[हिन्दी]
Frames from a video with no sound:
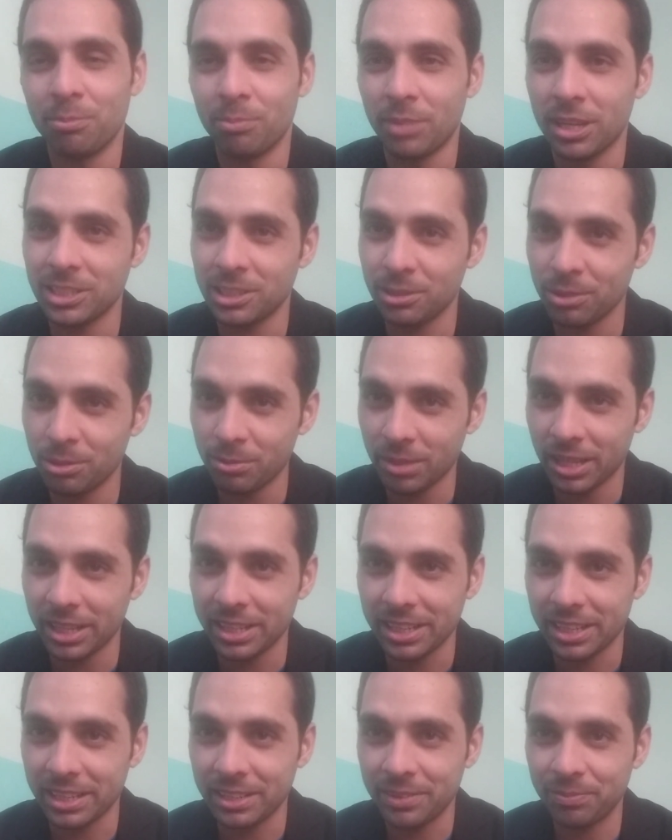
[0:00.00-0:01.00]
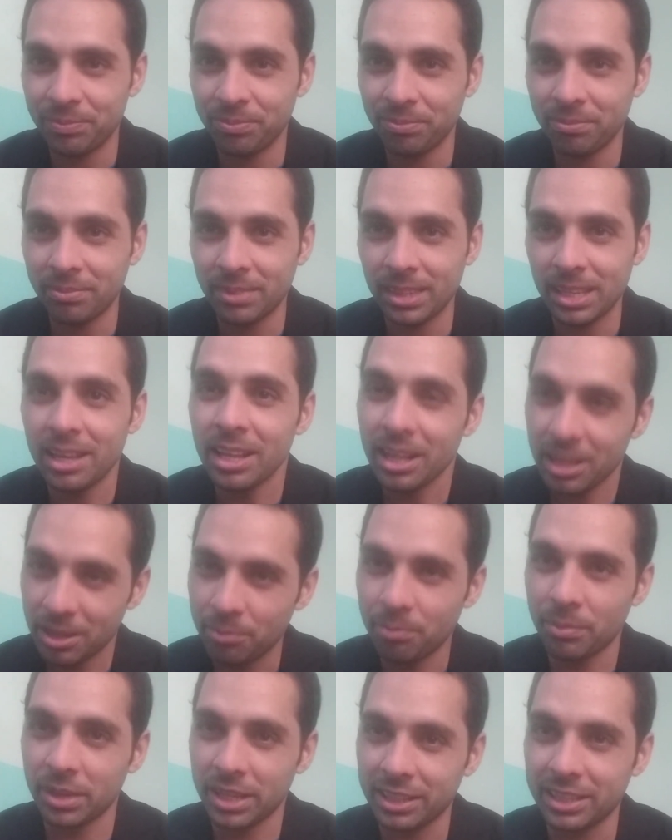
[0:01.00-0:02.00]
बात समझ में आ रही है
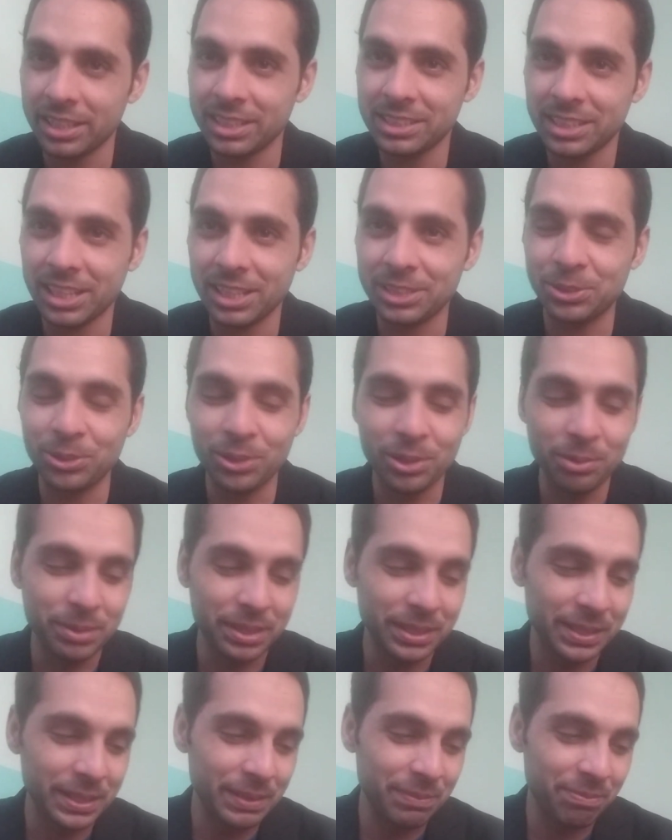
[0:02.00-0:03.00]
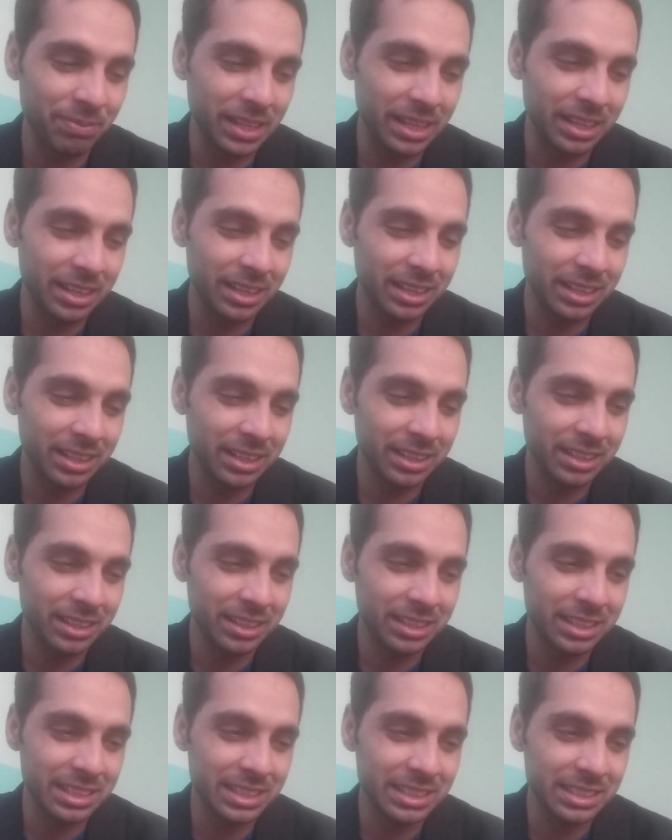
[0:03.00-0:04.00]
मेरे देश का जो अभी
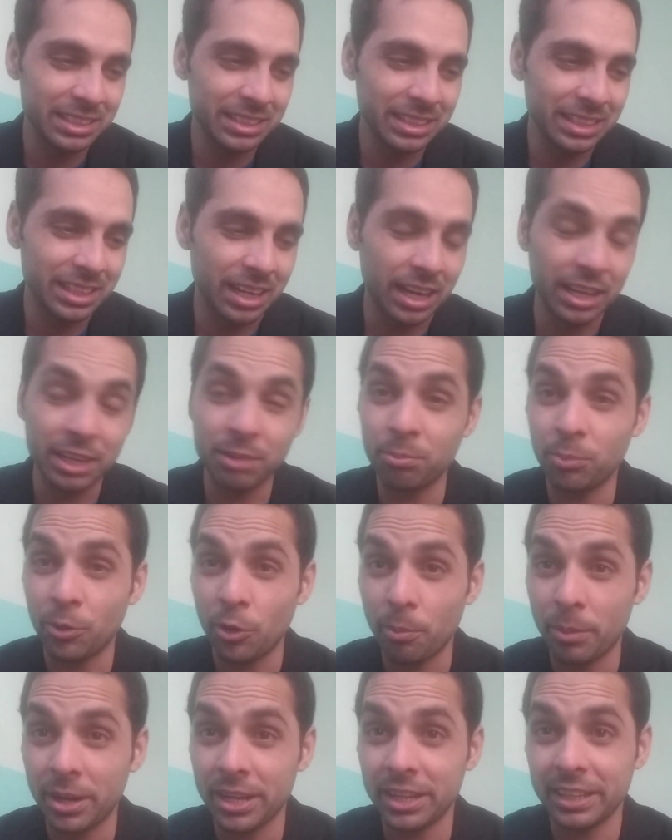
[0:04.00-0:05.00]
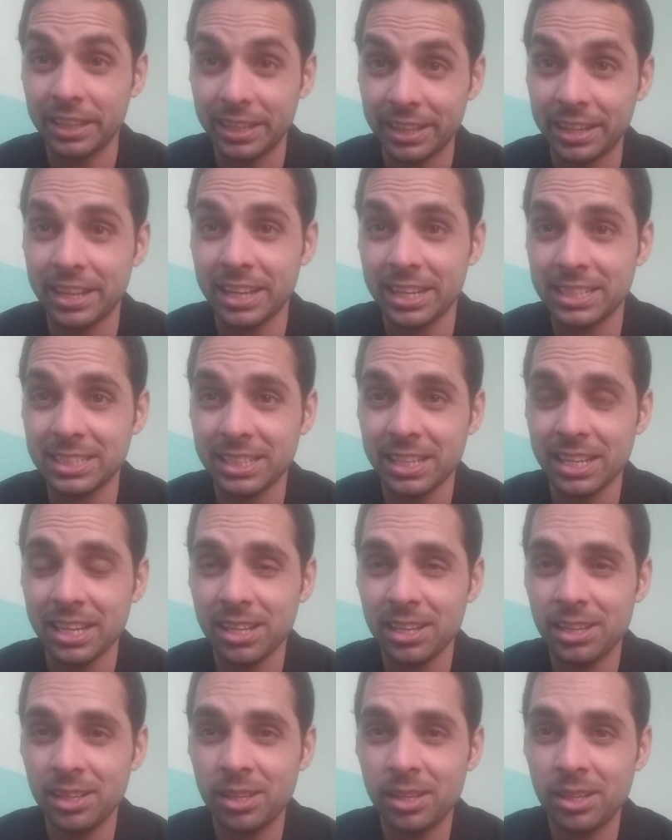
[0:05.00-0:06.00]
अनएम्प्लॉयमेंट इंडेक्स है
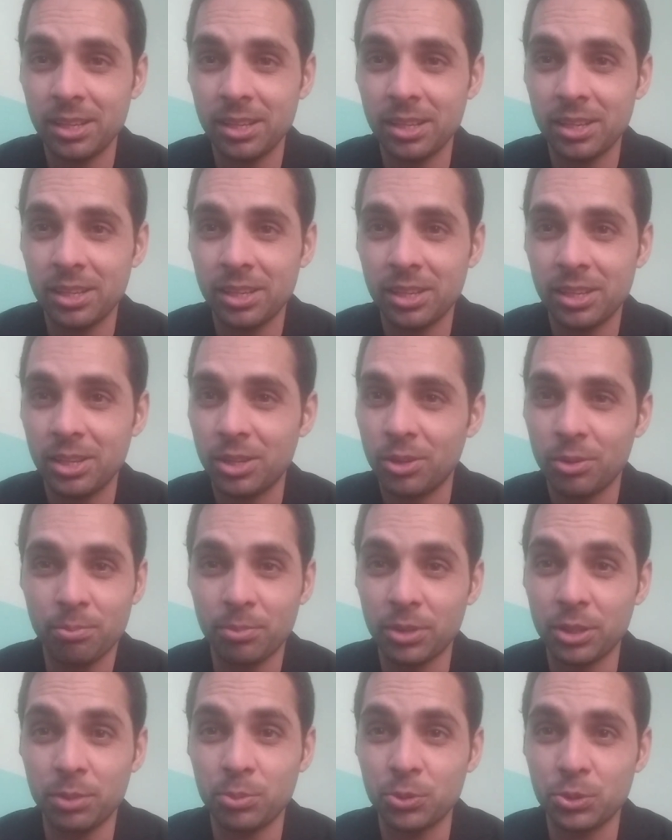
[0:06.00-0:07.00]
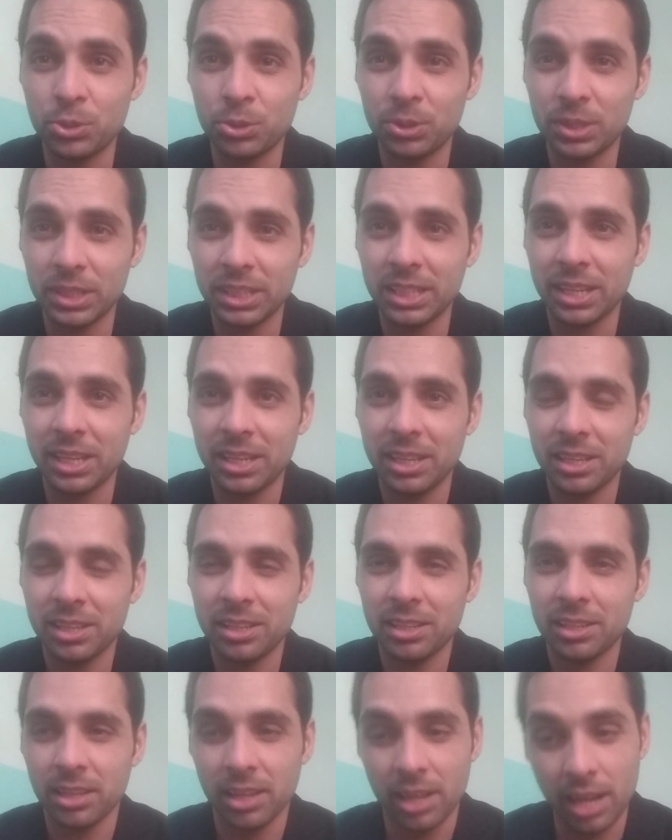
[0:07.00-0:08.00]
मत पूछो ठीक है
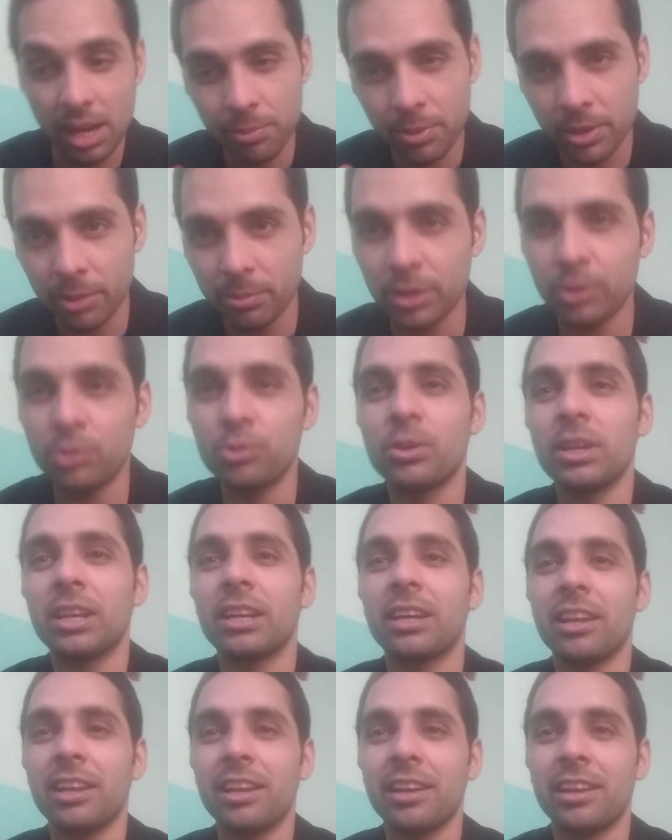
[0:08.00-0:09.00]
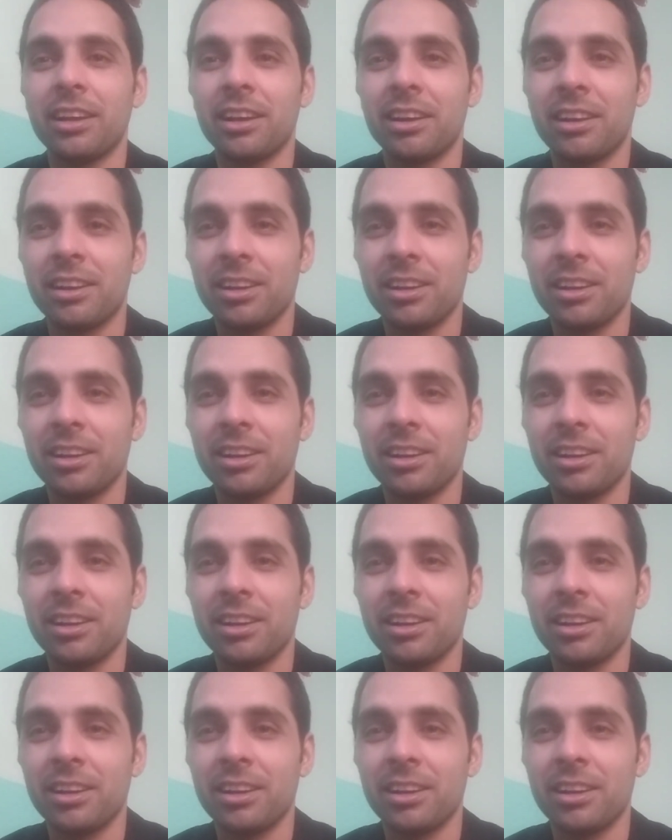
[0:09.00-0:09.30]
आप एक बार गूगल कर लेना